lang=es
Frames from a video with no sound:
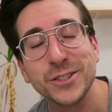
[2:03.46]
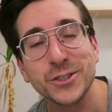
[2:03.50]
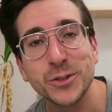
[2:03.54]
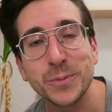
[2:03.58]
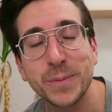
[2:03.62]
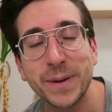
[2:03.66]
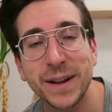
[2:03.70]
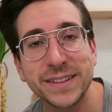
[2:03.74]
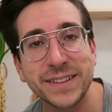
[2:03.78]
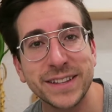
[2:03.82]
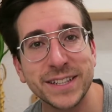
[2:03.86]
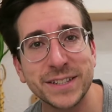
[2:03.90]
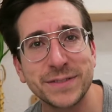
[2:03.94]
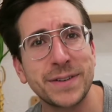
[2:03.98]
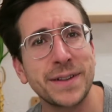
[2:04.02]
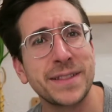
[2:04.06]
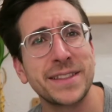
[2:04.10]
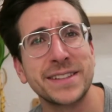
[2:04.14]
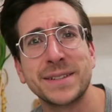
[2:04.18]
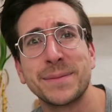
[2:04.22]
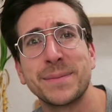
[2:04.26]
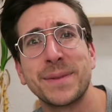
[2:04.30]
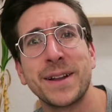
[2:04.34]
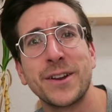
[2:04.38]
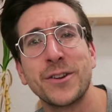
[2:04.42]
soy súper
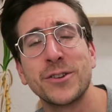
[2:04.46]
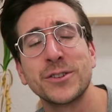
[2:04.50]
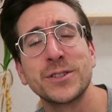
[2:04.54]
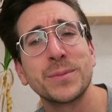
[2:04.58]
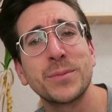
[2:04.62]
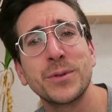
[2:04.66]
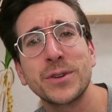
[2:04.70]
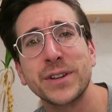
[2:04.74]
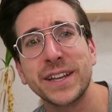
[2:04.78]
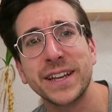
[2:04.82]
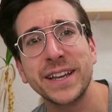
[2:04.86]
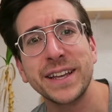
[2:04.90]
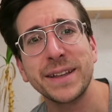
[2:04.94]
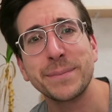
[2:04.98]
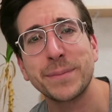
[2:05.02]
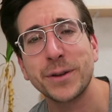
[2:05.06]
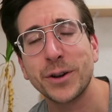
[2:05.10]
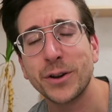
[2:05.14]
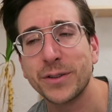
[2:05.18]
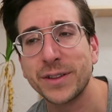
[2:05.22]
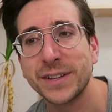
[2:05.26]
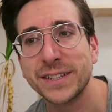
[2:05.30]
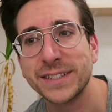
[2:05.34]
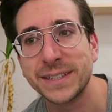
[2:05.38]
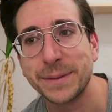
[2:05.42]
antidisfraces, en plan, no sé por qué,
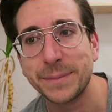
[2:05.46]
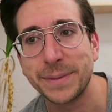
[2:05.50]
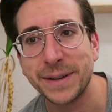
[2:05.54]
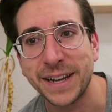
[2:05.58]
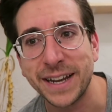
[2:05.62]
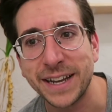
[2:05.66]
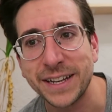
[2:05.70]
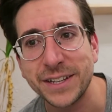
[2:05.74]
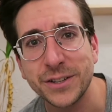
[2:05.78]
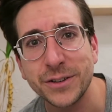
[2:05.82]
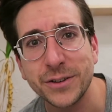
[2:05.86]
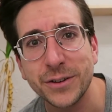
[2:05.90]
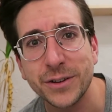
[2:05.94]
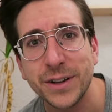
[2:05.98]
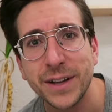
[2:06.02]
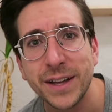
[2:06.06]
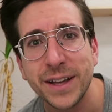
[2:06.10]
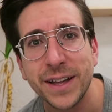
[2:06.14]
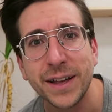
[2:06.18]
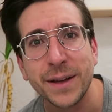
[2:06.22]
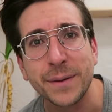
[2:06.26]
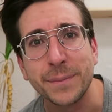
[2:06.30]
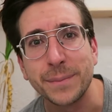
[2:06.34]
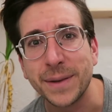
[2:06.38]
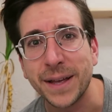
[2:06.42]
pero desde pequeño
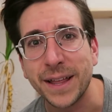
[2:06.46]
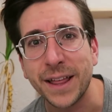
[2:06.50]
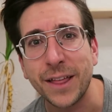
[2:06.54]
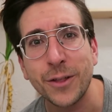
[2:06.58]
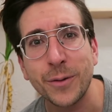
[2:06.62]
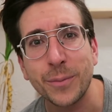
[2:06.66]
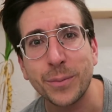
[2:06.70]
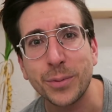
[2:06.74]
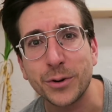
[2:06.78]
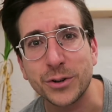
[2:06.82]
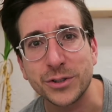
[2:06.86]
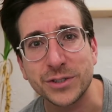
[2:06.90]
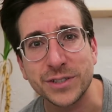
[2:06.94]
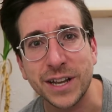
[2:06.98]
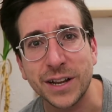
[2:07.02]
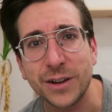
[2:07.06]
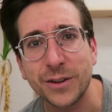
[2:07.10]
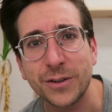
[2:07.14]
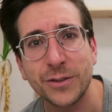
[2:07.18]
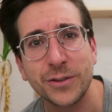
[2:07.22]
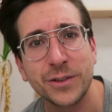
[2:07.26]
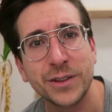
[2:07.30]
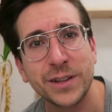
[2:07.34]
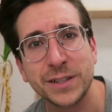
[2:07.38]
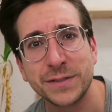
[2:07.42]
me ha dado por
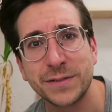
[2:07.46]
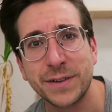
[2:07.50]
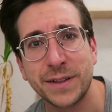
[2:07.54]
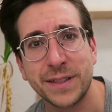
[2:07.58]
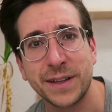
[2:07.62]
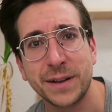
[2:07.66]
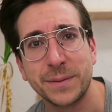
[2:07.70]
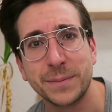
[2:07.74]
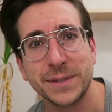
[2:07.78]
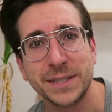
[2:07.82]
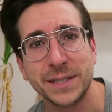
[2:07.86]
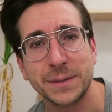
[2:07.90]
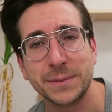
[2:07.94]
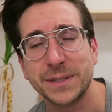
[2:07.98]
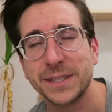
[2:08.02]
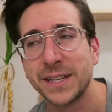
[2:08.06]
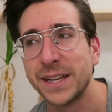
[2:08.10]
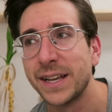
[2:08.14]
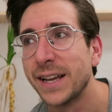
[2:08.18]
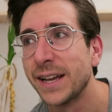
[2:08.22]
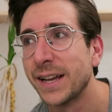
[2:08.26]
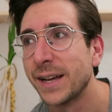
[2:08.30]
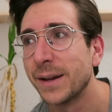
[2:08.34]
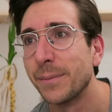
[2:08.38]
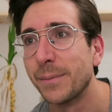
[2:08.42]
saco lo de disfrazarme, ¿sabes?
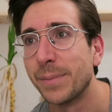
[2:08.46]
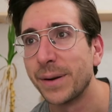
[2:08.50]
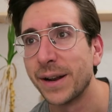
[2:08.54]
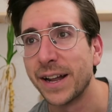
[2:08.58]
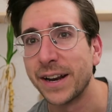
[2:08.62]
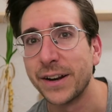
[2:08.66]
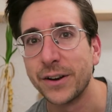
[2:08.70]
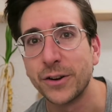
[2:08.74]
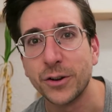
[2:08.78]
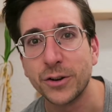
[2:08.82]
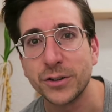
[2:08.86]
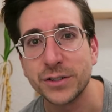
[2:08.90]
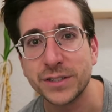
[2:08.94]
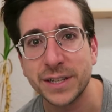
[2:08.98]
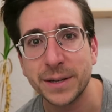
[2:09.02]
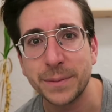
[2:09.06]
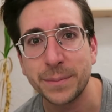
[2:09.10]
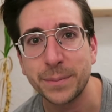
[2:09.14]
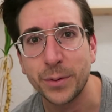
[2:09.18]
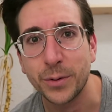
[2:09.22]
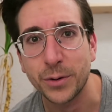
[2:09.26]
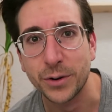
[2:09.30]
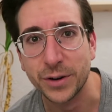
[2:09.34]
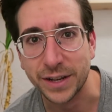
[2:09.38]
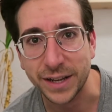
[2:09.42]
En plan, no sé
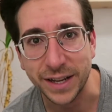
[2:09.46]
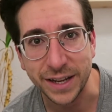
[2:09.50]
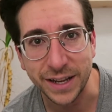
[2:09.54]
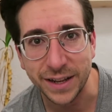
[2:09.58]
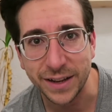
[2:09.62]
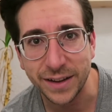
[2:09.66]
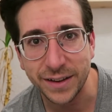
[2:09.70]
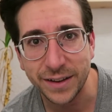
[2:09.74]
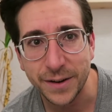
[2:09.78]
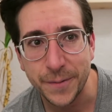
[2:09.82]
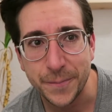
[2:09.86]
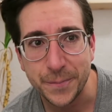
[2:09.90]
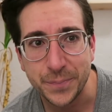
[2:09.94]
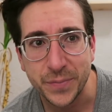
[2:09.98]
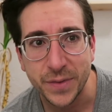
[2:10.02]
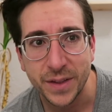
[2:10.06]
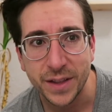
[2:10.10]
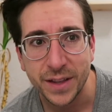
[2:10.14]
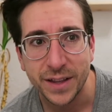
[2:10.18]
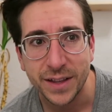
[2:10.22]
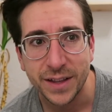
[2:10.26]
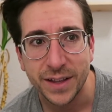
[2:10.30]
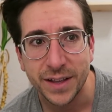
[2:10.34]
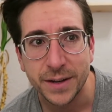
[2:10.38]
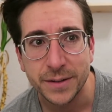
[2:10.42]
por qué
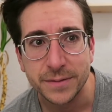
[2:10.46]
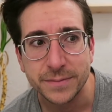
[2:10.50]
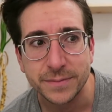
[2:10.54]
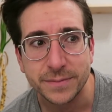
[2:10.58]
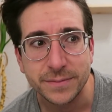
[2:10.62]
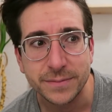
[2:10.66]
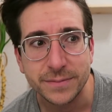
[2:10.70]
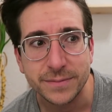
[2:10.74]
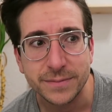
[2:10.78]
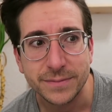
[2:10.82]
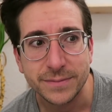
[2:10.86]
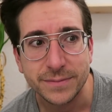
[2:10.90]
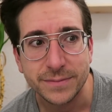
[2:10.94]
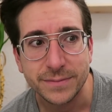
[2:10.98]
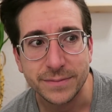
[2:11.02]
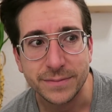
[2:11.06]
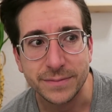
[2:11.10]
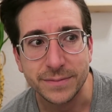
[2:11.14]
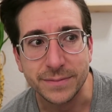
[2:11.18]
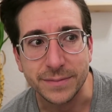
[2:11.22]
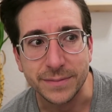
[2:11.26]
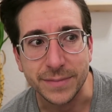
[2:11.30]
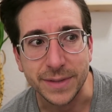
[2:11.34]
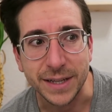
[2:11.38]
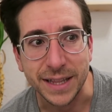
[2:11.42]

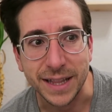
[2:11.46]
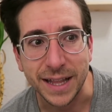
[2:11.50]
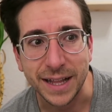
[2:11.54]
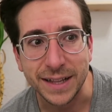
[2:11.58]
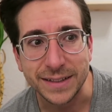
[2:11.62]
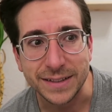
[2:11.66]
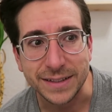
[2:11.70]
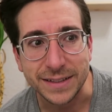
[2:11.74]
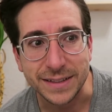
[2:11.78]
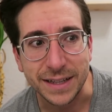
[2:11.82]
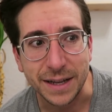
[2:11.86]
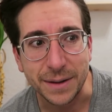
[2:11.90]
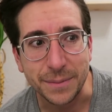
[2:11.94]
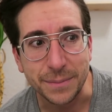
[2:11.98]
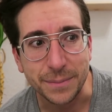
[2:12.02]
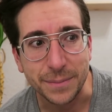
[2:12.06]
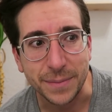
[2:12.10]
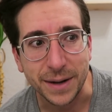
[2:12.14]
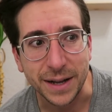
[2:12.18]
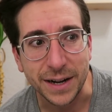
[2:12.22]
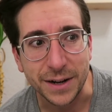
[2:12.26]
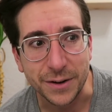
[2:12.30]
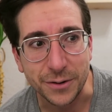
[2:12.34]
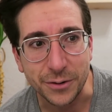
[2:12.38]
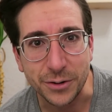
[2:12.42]
me da tan
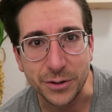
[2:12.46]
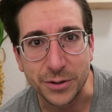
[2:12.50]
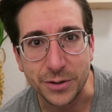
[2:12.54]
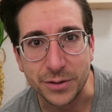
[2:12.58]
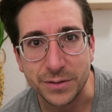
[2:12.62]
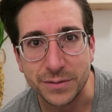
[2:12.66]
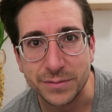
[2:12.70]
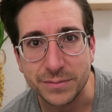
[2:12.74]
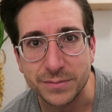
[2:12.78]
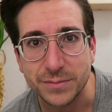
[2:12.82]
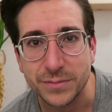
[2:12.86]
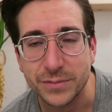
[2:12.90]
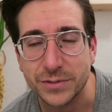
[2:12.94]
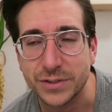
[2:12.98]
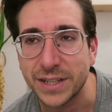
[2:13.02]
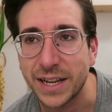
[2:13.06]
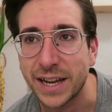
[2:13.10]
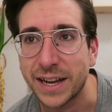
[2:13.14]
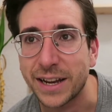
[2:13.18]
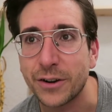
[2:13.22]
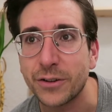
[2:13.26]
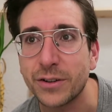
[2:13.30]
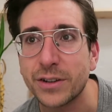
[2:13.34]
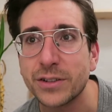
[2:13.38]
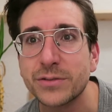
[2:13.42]
mal rollo. O
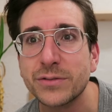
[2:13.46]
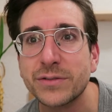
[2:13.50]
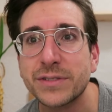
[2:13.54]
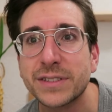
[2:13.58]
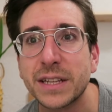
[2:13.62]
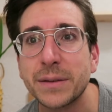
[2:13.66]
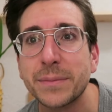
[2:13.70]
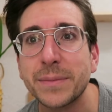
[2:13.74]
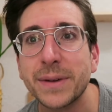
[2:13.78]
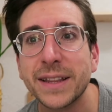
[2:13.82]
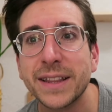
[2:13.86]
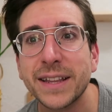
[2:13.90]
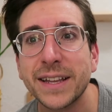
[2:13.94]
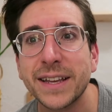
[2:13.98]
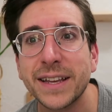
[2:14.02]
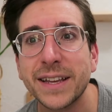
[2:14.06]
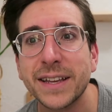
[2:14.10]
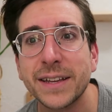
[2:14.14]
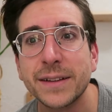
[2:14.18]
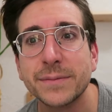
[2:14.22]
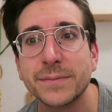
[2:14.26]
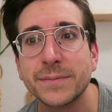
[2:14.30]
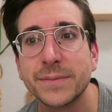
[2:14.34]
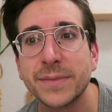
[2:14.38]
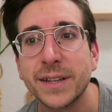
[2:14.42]
sea, creo que es un tema
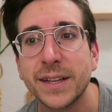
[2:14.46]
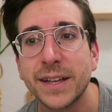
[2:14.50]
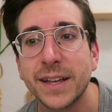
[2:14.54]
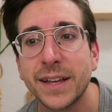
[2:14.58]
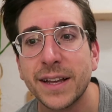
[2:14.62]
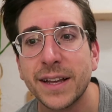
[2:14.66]
de